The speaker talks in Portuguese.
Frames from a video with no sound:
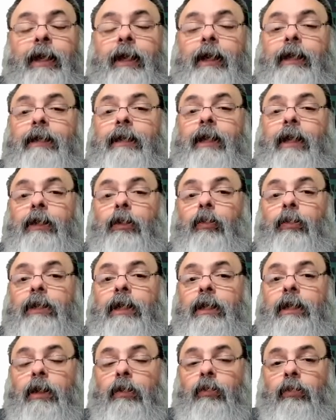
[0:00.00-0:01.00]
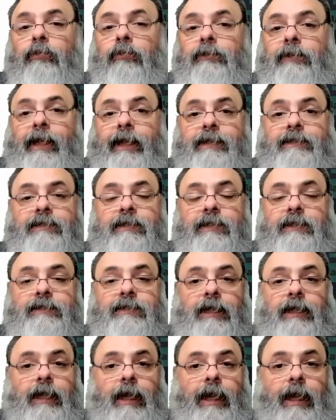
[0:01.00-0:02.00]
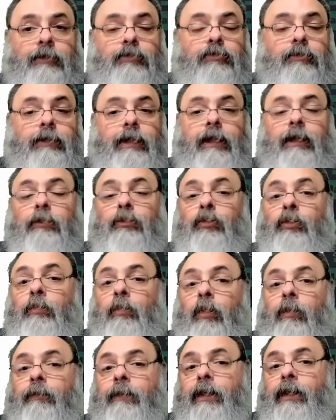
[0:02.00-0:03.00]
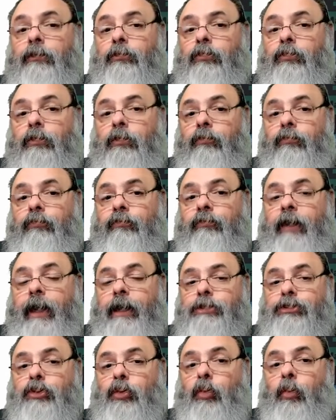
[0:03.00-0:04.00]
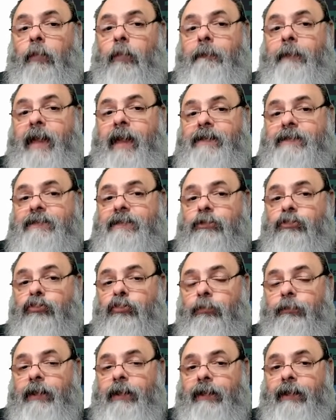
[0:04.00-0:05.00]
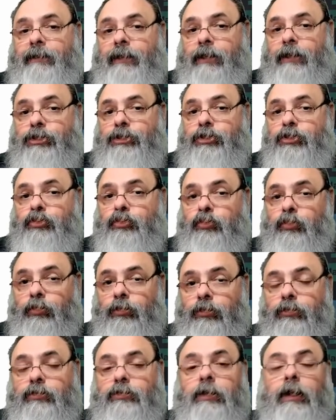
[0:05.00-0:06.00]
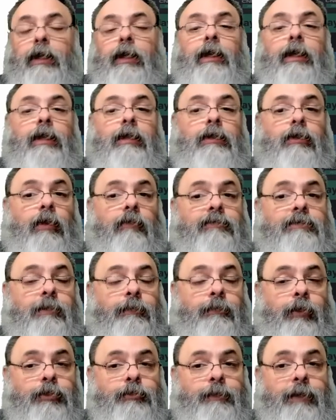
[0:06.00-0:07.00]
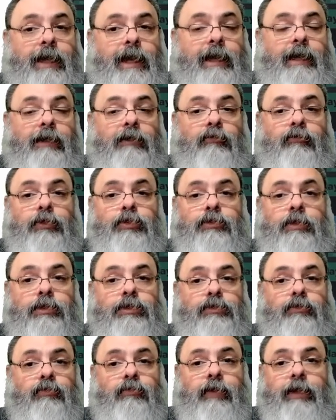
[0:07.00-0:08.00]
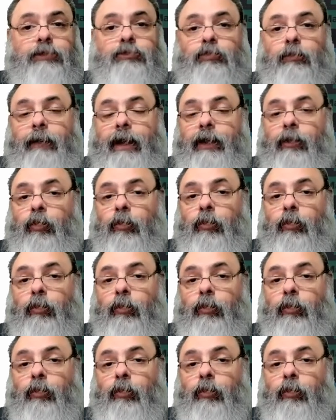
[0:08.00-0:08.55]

E aí, o que, que acontece nesse caso? Né? No momento que o Fed começa a subir a taxa de juros, e ó, você pode pegar aquele vídeo que a gente fez do Michael